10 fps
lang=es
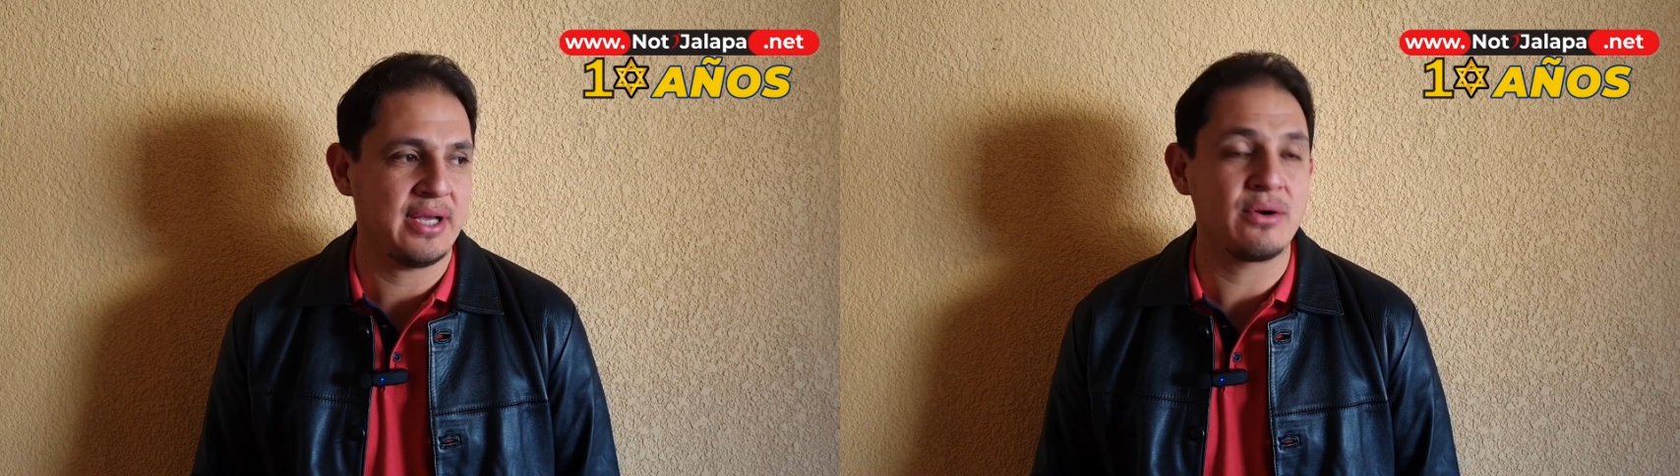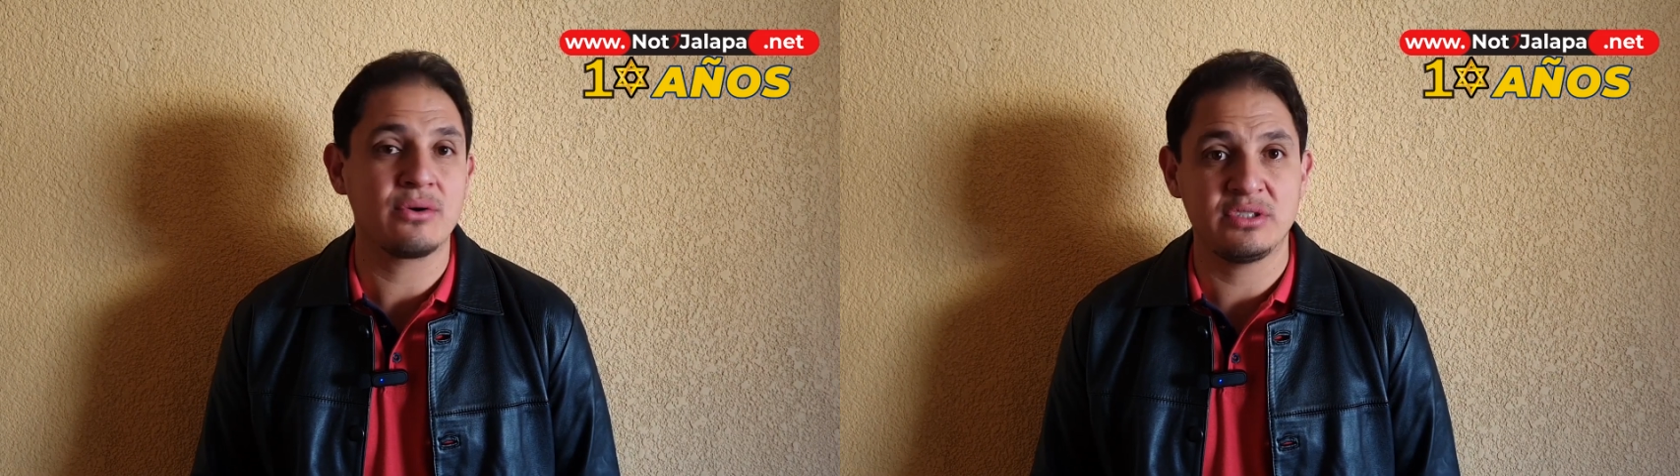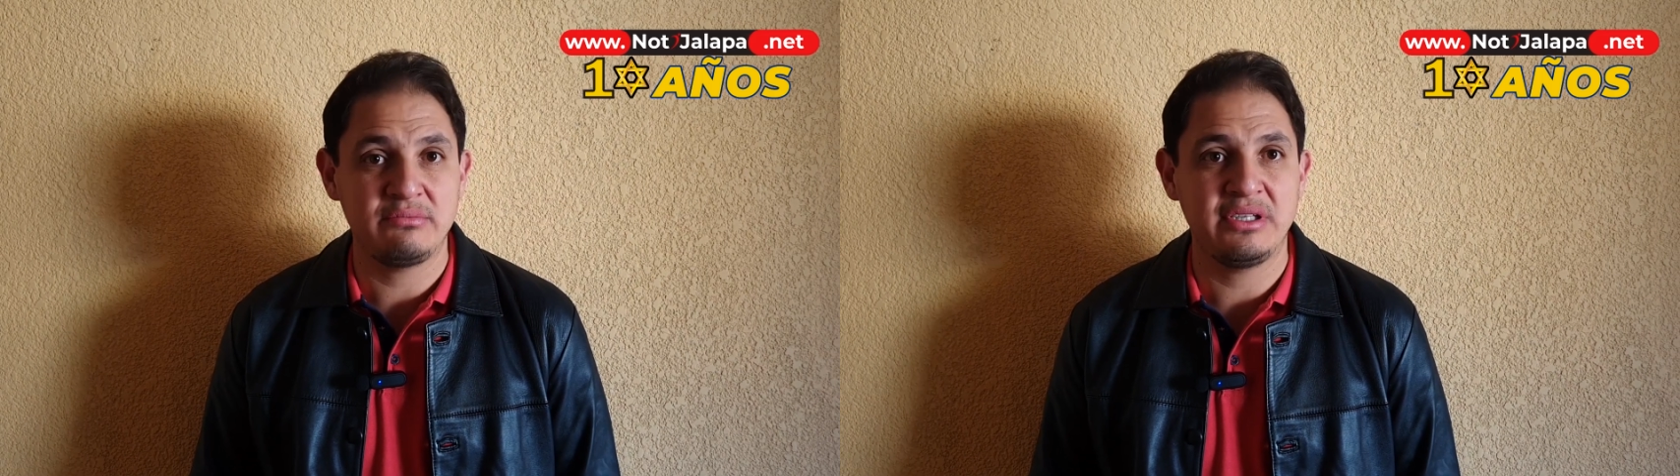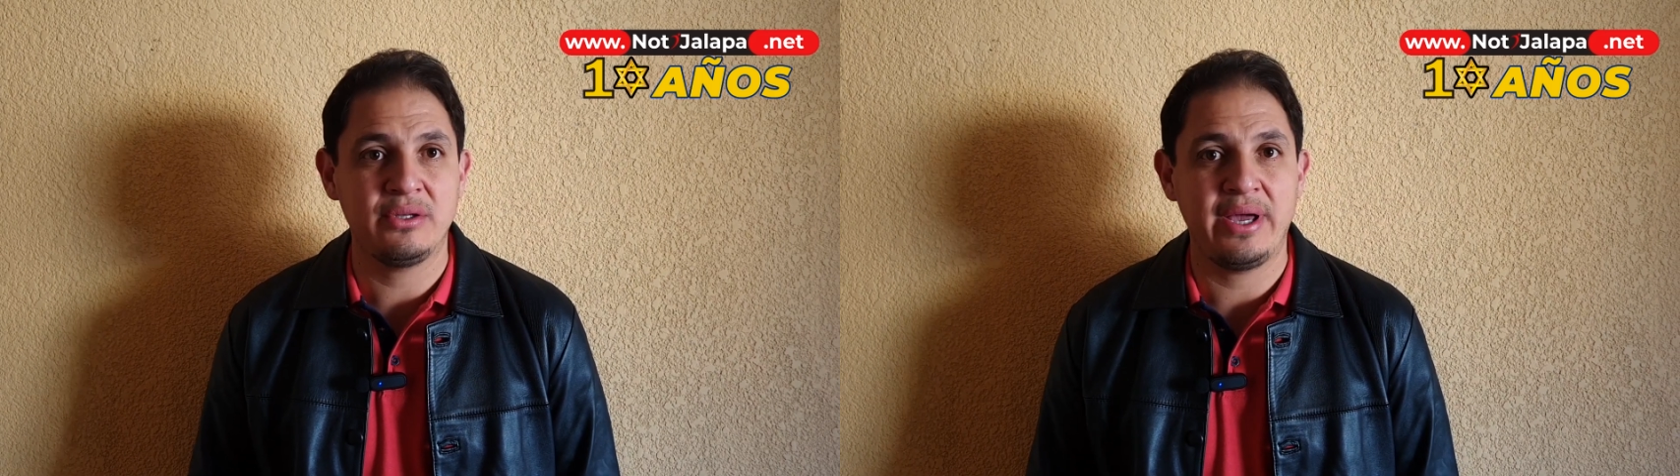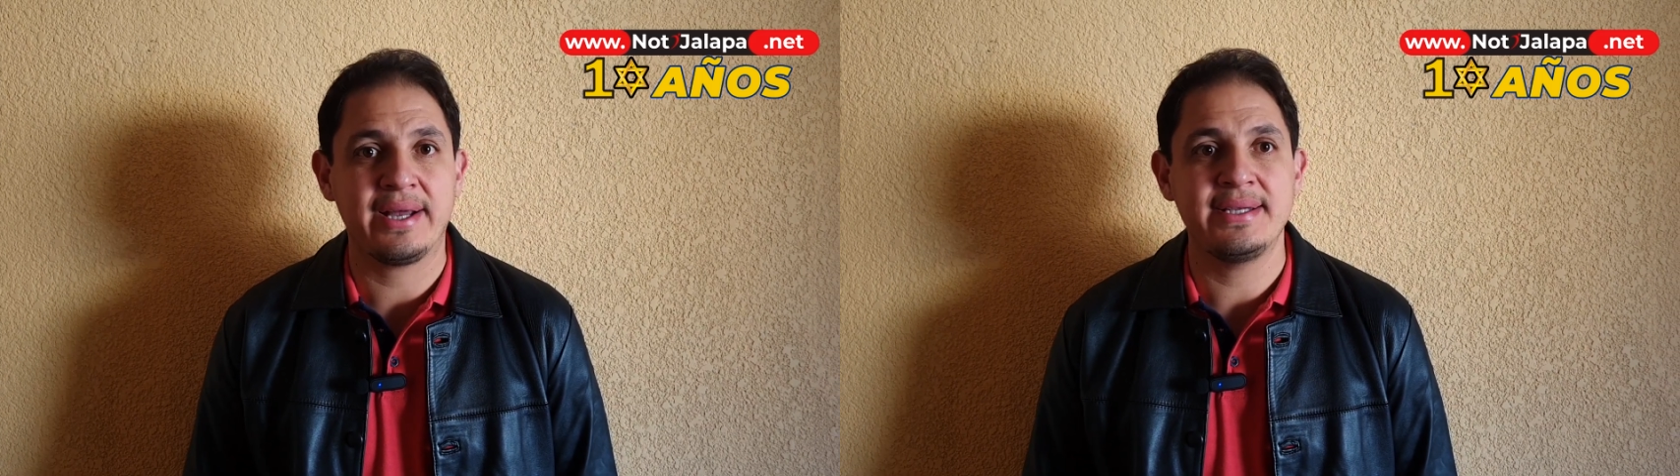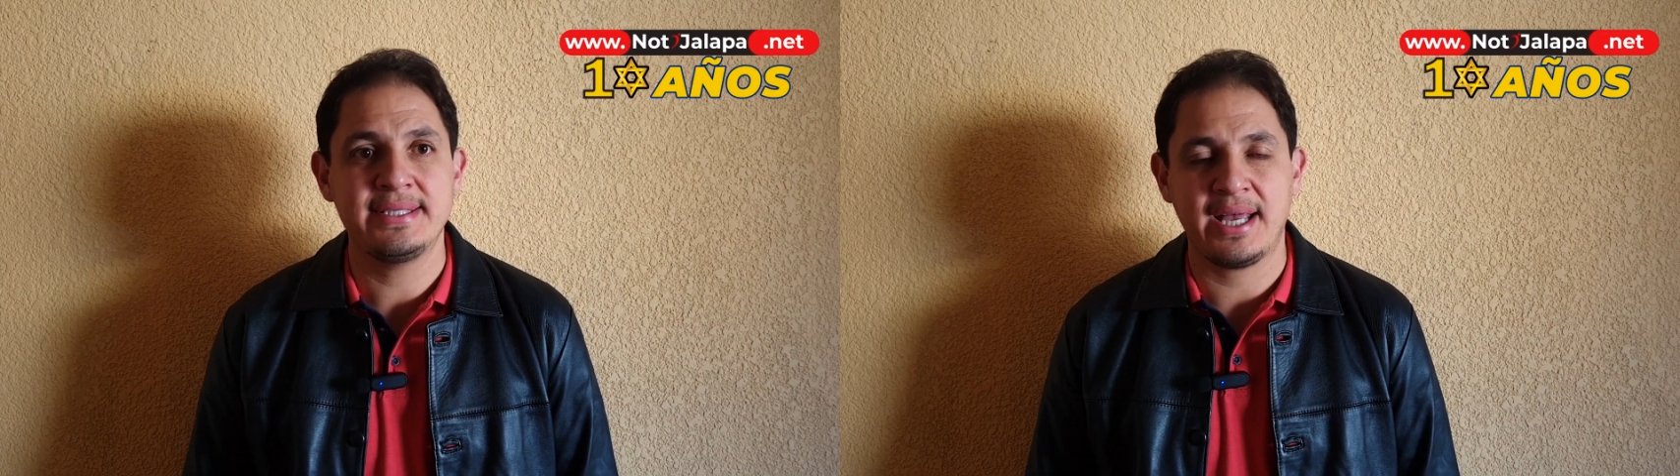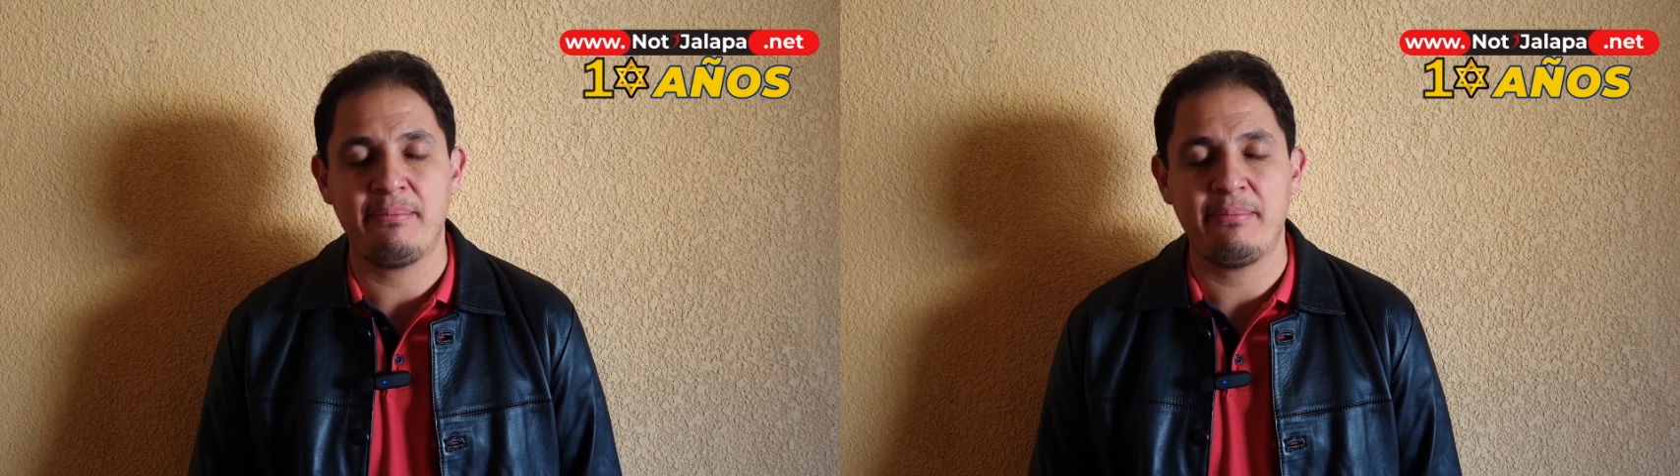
tengo conocimiento ya que en